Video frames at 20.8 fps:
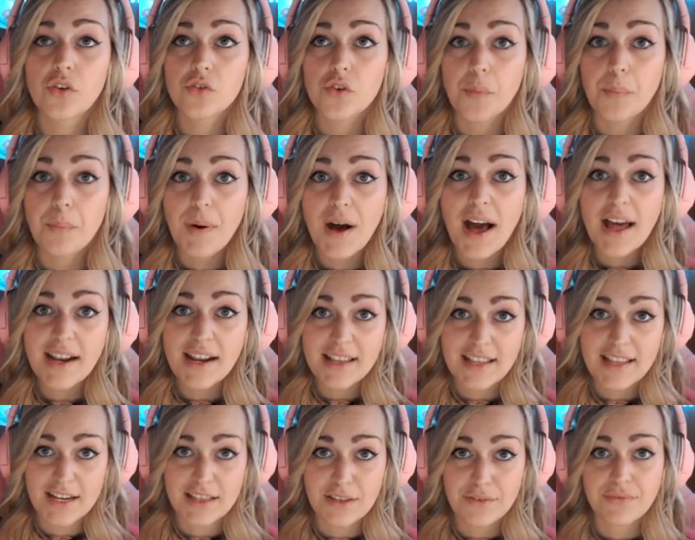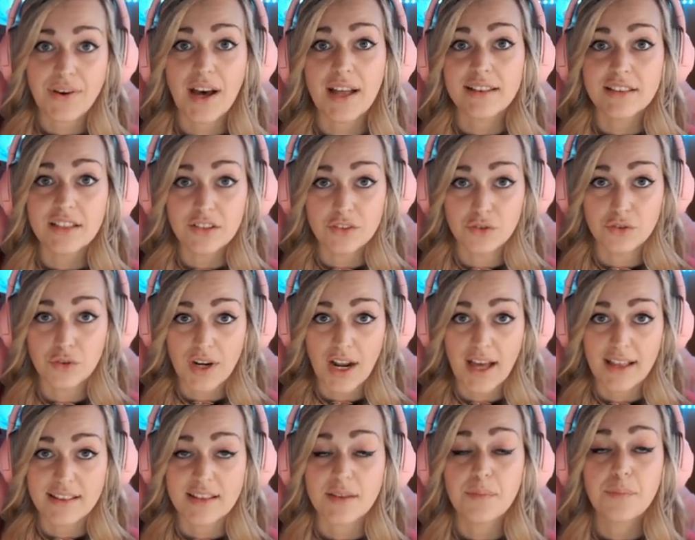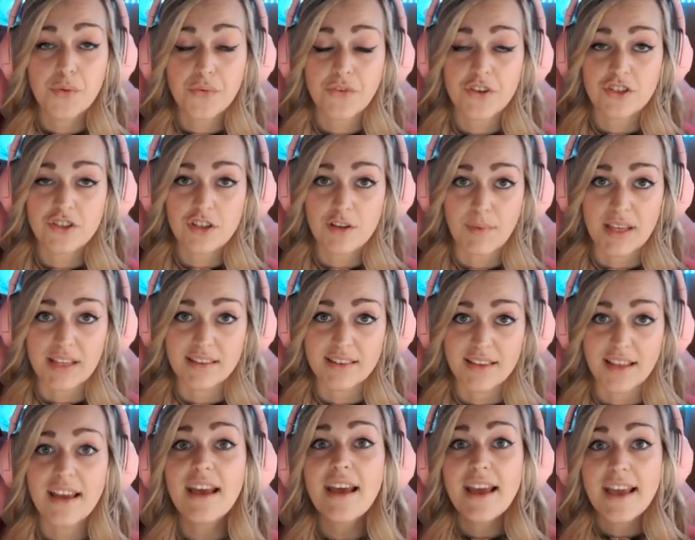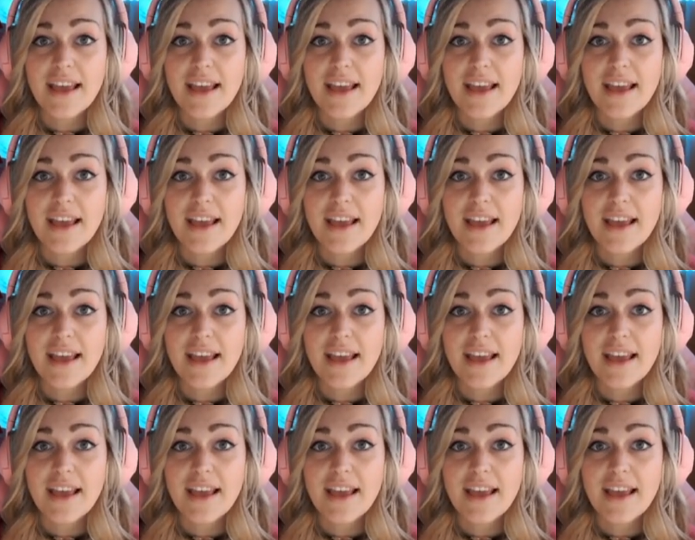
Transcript: droppare gli artefatti dorati più facilmente